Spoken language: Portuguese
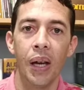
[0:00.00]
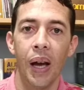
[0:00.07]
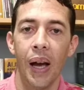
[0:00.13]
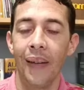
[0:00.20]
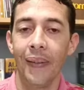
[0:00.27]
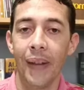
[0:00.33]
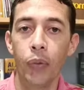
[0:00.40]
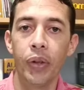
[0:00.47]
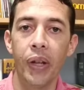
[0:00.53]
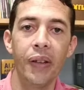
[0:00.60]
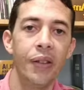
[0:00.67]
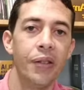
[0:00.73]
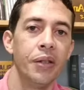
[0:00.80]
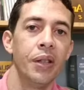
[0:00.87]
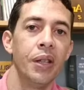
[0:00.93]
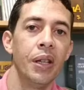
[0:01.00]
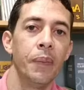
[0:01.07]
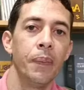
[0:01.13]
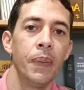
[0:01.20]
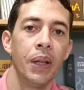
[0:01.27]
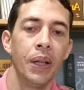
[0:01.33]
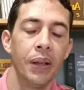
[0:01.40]
a não
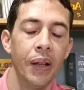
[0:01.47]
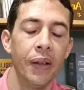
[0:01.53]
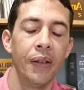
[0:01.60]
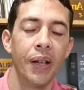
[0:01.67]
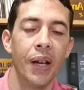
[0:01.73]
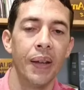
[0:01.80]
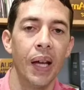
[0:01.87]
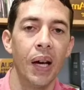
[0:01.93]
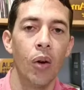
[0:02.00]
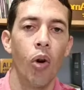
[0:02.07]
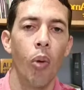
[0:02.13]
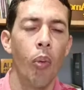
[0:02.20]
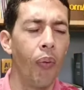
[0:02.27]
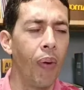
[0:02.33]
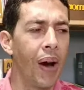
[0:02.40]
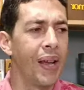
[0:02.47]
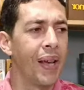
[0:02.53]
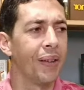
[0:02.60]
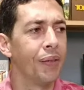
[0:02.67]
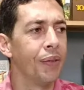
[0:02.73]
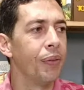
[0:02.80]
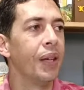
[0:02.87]
desistir desse canal, como
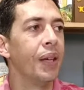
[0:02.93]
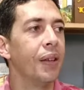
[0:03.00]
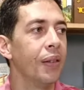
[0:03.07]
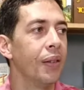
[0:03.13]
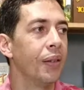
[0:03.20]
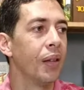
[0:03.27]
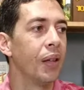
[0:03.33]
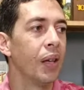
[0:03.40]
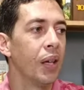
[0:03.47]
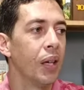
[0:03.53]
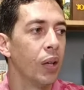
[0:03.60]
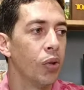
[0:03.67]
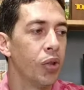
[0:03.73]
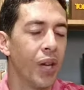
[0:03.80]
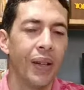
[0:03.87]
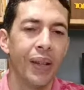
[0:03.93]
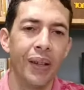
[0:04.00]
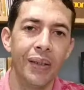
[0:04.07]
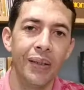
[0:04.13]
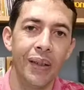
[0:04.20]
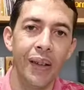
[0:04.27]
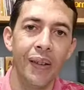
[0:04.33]
várias vezes eu já
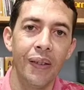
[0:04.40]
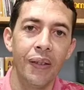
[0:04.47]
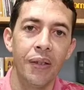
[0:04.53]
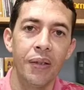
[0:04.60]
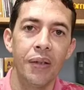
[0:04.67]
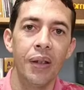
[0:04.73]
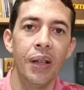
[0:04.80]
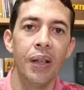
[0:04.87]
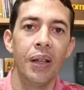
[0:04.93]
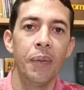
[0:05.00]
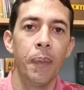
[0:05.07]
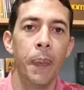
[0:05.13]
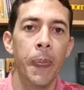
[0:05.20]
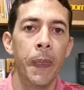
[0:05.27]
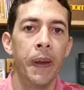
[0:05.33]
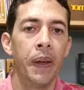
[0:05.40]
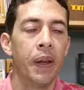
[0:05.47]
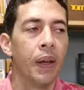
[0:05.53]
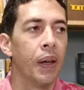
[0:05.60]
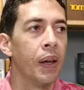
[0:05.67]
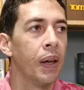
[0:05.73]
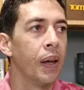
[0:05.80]
desisti,
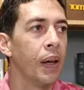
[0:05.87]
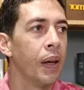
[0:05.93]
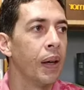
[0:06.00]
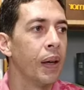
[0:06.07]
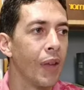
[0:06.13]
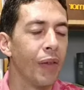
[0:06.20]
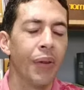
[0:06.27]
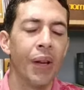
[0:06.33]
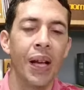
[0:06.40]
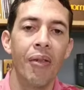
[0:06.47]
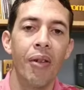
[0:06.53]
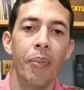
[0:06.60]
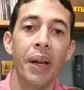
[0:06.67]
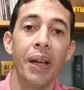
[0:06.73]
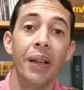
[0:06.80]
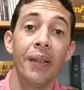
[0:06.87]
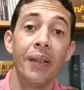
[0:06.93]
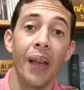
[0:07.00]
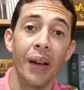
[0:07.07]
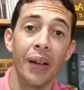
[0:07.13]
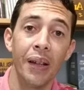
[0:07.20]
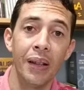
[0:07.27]
é, ficava meio que
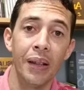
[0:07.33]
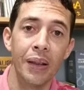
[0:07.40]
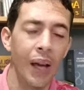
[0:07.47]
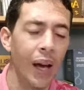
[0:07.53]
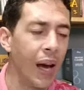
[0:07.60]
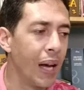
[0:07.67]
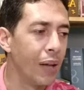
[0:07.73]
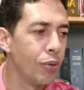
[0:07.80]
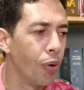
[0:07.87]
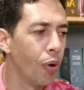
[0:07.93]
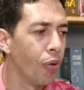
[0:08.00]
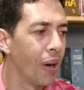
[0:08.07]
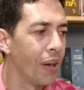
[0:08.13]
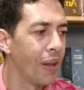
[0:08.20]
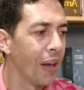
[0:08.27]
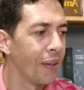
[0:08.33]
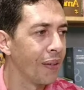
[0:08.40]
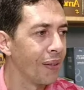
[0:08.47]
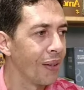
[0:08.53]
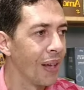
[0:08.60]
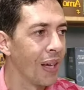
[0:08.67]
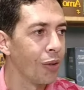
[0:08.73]
desacreditado, não vai dar
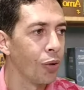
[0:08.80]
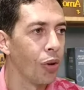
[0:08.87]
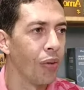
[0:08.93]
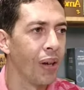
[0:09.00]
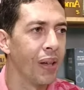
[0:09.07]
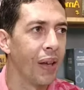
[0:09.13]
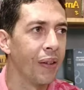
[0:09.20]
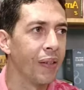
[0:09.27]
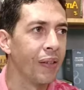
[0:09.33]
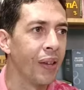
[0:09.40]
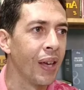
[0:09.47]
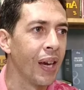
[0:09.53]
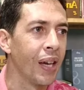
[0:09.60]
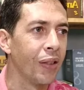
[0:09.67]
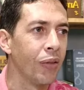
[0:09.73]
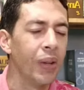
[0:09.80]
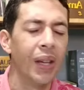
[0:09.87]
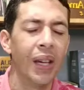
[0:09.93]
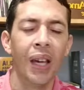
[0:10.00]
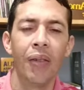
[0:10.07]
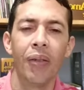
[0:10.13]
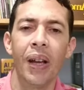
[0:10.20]
certo, não vai dar certo,
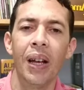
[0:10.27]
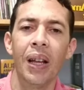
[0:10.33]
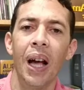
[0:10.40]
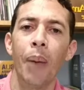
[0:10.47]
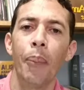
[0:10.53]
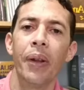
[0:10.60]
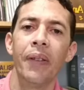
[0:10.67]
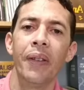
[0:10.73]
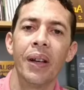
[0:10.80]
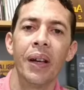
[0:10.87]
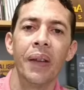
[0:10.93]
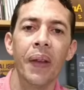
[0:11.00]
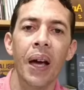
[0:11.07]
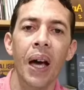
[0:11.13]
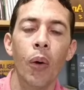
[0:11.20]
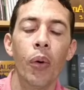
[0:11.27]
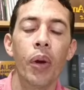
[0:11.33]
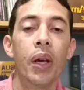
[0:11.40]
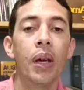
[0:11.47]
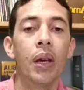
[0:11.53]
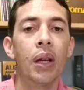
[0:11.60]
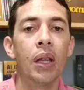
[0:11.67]
ninguém vai ligar para esse canal.
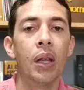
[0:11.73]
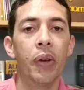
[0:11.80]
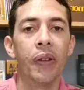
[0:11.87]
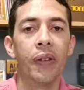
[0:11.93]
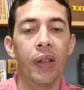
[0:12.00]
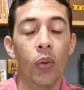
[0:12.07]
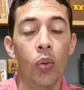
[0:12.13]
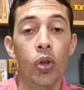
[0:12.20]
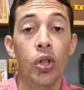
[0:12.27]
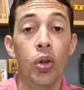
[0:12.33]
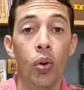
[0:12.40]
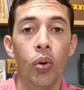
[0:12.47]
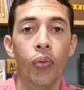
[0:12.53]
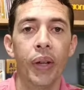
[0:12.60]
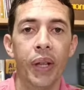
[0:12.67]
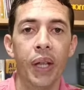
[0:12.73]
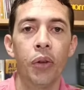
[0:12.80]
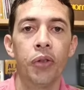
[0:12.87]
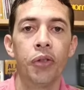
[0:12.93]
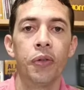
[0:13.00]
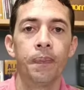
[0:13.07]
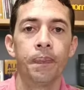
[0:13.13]
Então assim, hoje eu louvo a
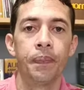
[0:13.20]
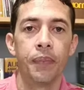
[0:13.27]
Deus.